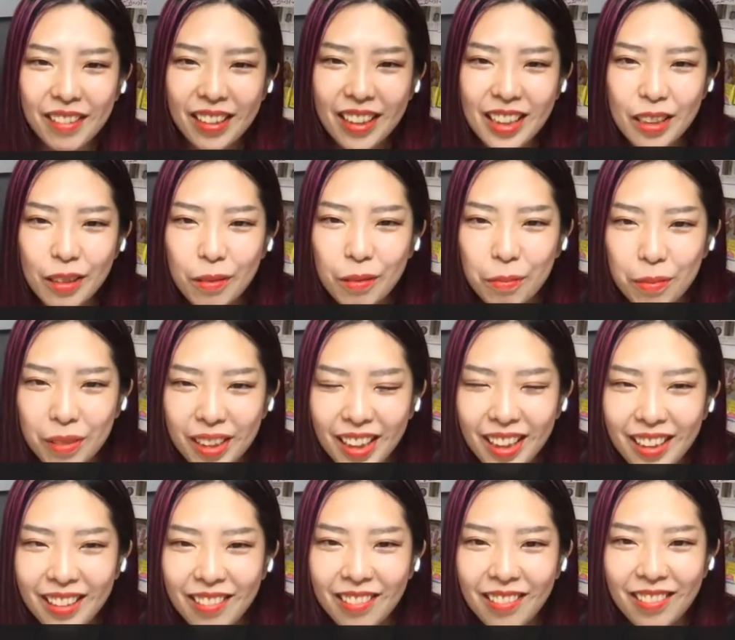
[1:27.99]
私も
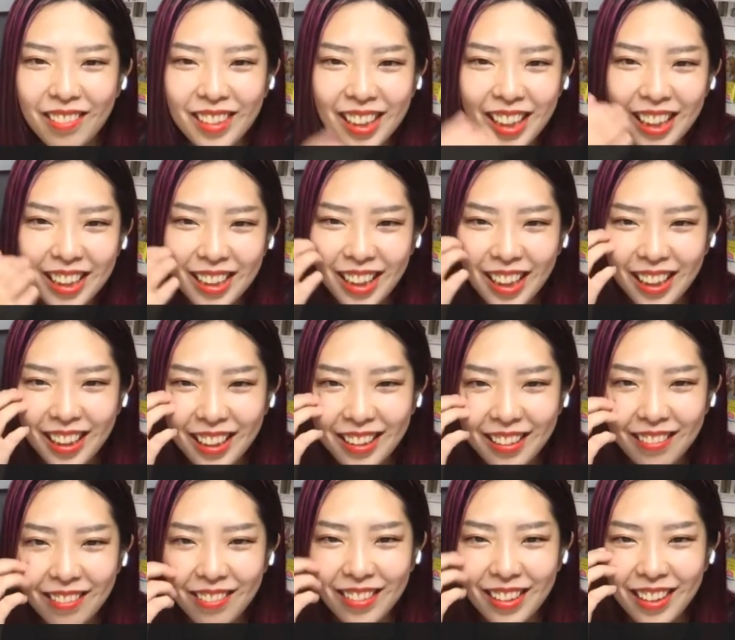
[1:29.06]
ブランドを固定したいが、
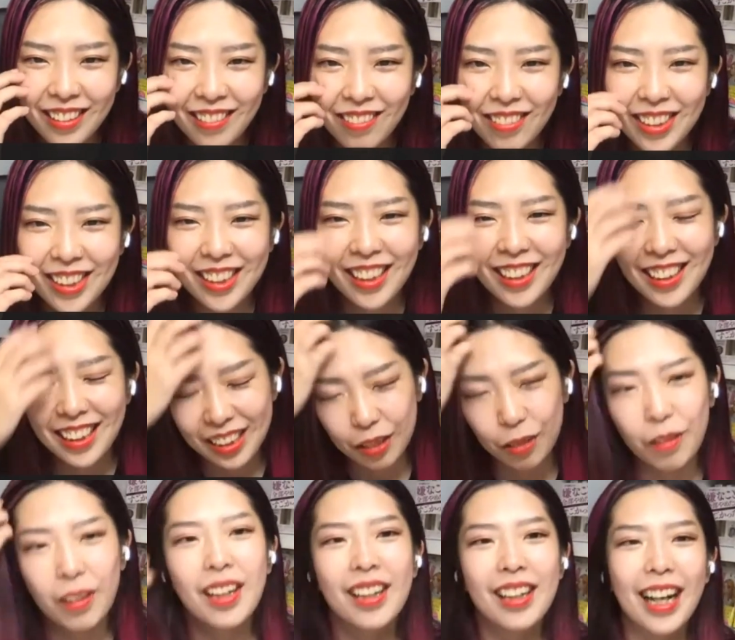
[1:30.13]
そのブランドが見つけられて、
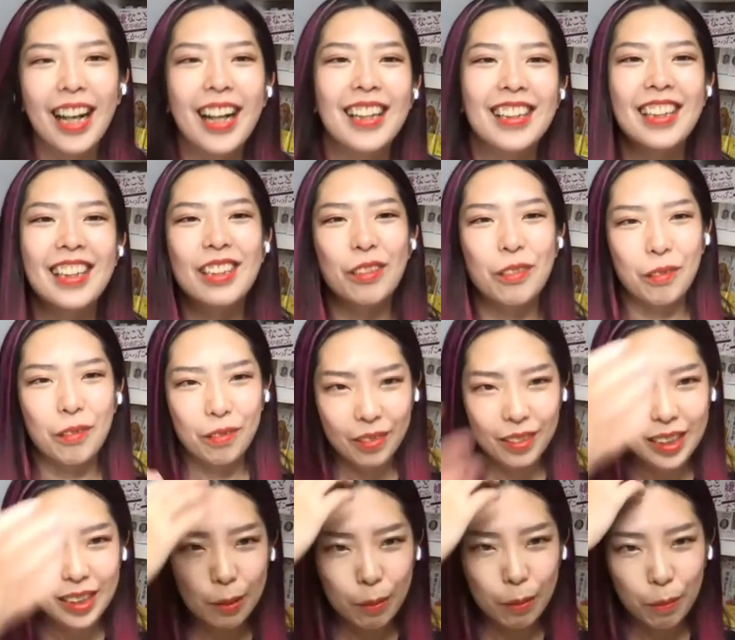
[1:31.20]
そう。はい。で、ちょっとこ
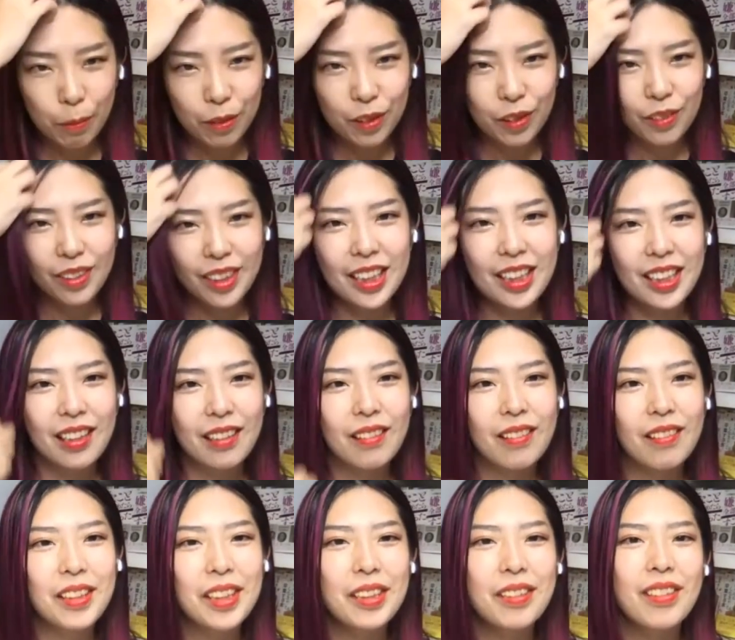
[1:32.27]
の質問に戻るんですけ
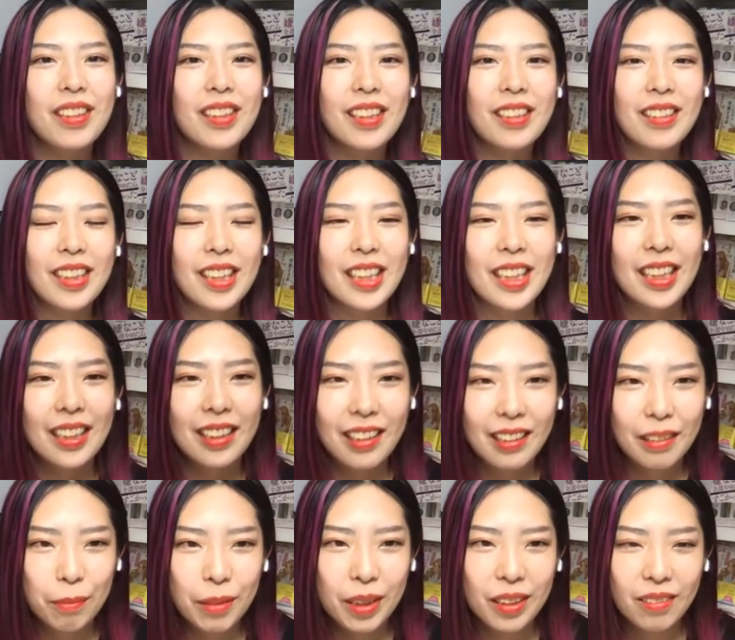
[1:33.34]
ど、ファッション垢抜けさせ
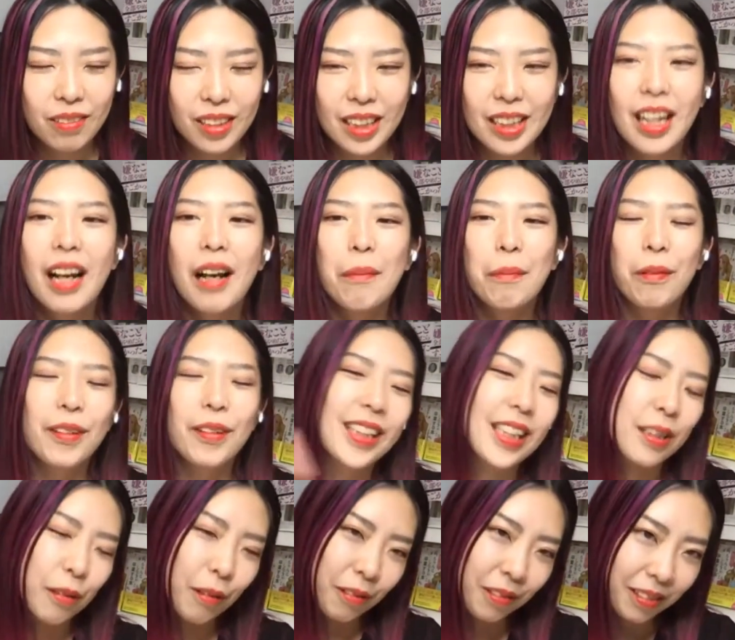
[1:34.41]
たが面倒です。もう
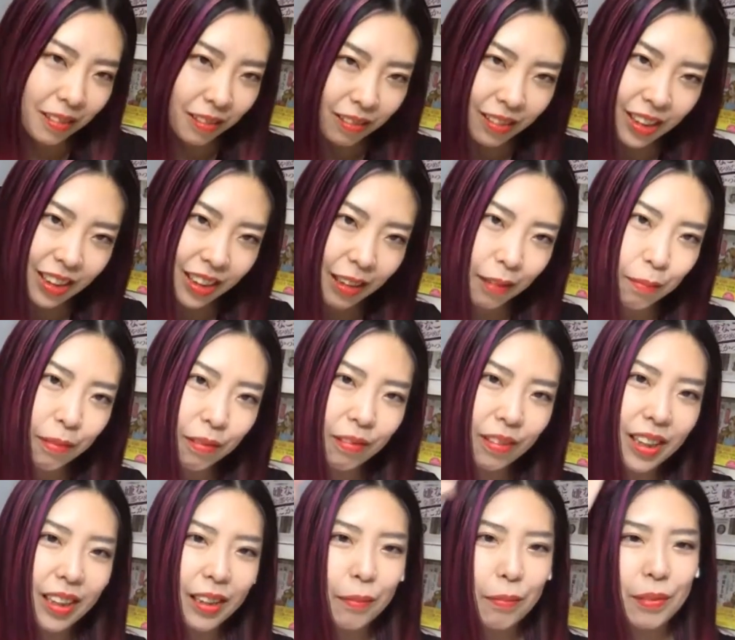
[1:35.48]
私、本当にね、もう
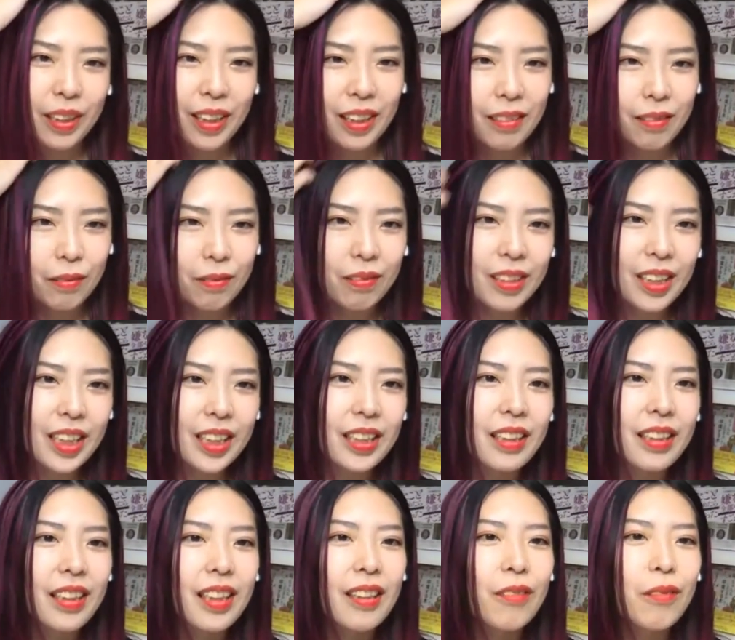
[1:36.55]
これね、ブランド固定
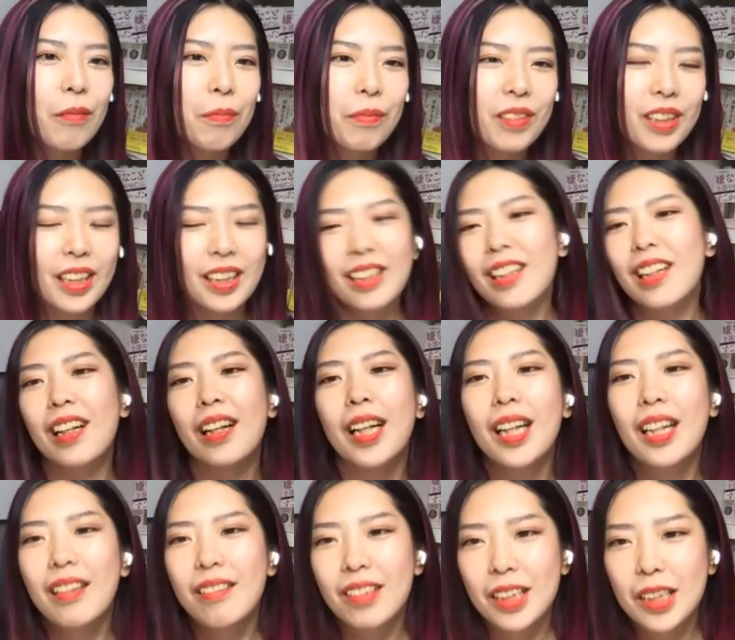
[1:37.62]
しかないと思う。だって、
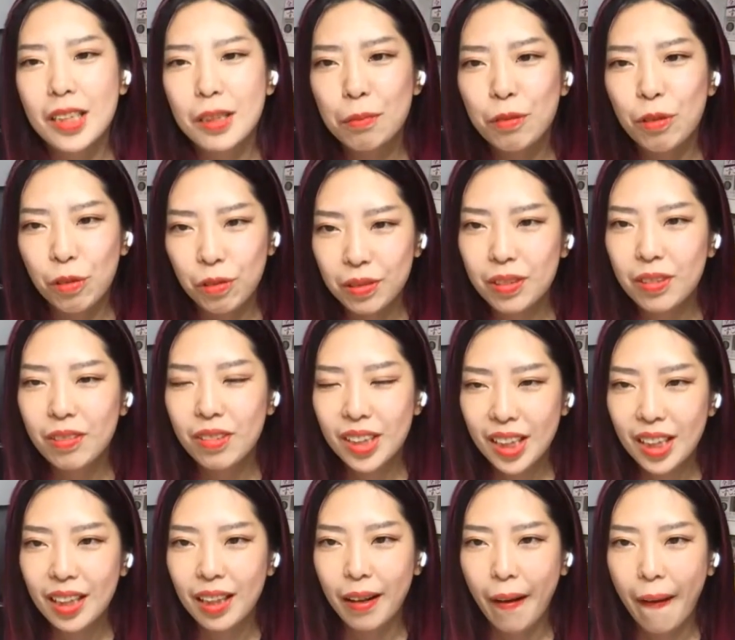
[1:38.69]
私も本当
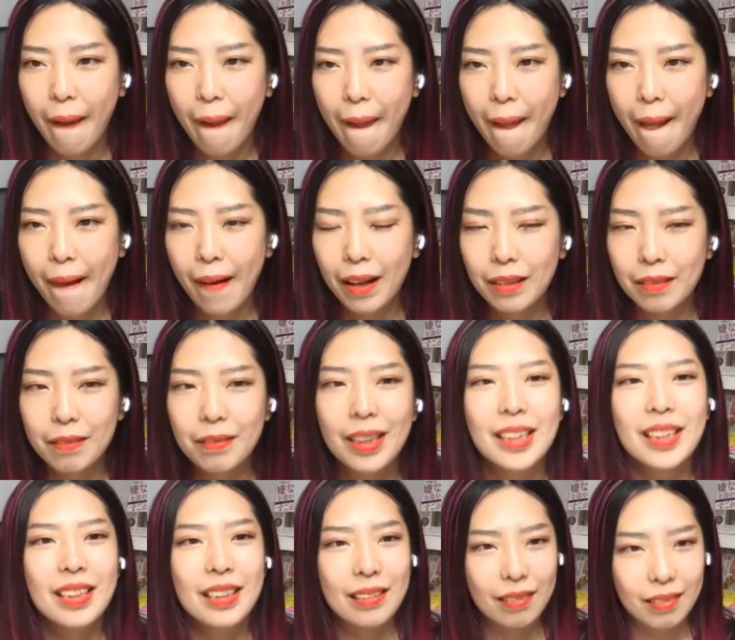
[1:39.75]
に、あの、
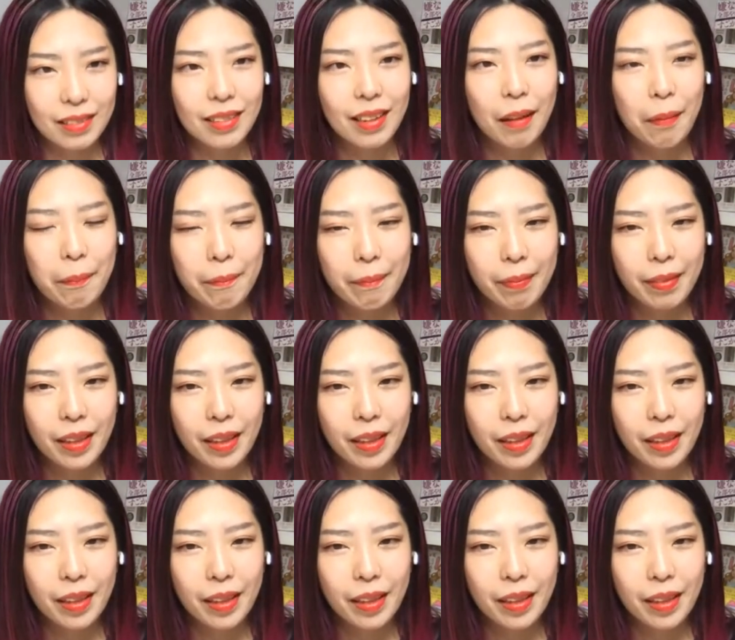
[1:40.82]
ファッション